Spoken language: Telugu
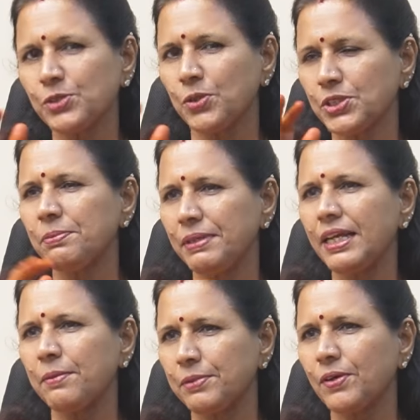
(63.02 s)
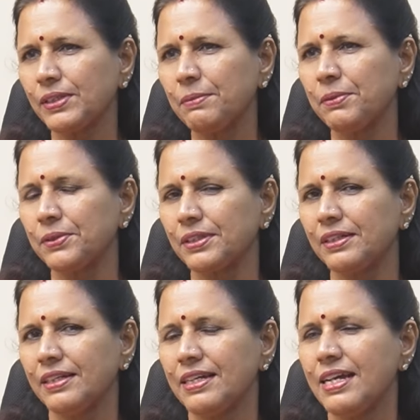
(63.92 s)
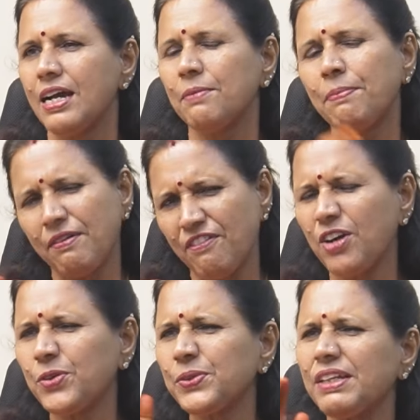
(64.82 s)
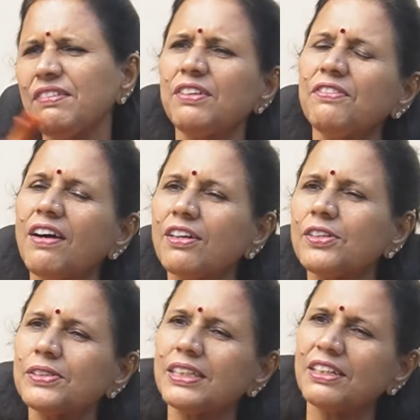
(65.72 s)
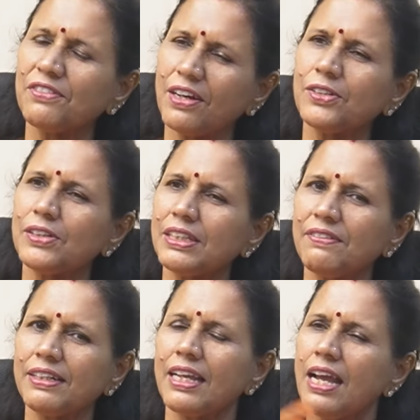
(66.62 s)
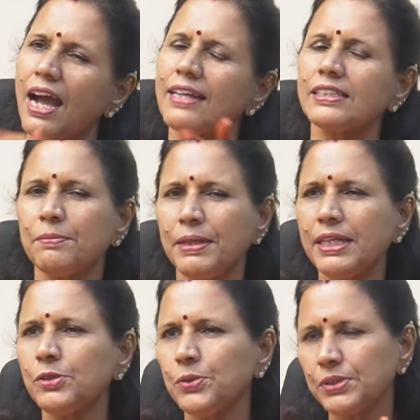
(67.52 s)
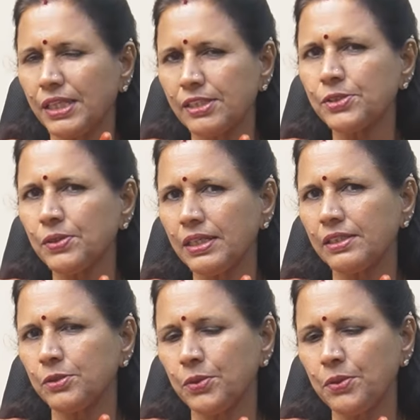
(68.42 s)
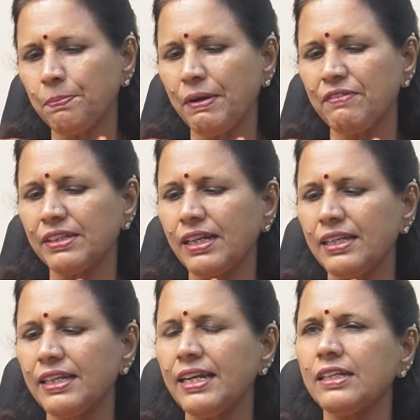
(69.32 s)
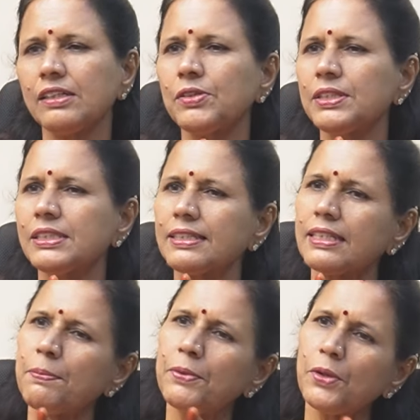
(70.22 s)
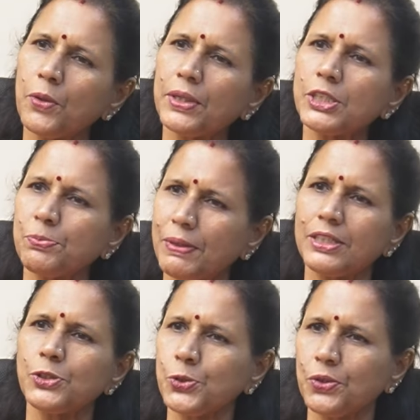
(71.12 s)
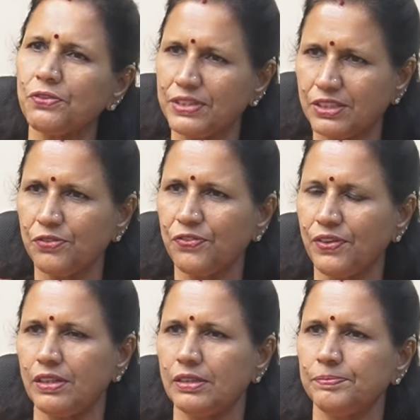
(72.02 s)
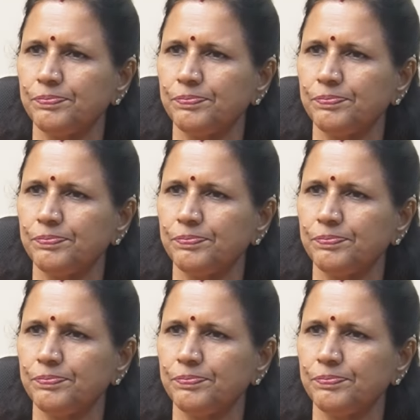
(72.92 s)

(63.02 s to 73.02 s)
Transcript: సోషల్ మీడియా ఐమ్ టాకింగ్ అబౌట్ వాక్కునేవాడు వాక్కుంటాడు వాక్కునేవాడిని అసలు మీకు తెలుసో లేదో పవన్ కళ్యాణ్ గురించి అసలు ఎప్పుడు లోకేష్ పట్టించుకోరు ఫస్ట్ ఆఫ్ ఆల్